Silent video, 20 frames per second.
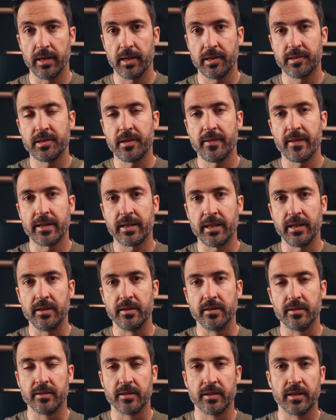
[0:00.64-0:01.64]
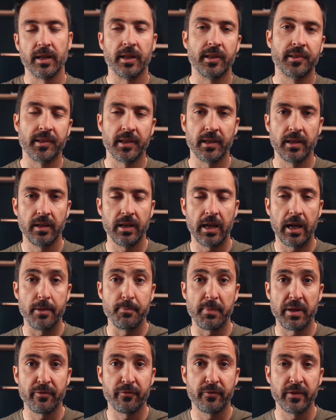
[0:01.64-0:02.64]
Este de aquí es el
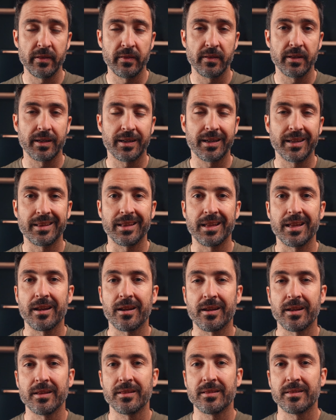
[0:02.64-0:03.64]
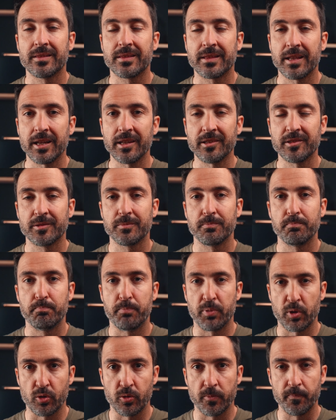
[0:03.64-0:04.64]
Amazfit GTR 3
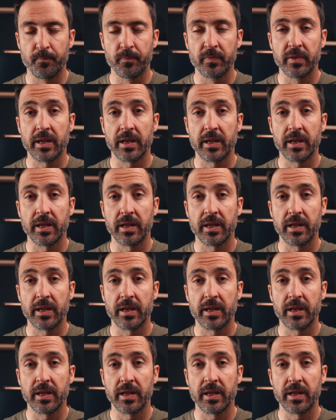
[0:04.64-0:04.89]
Pro.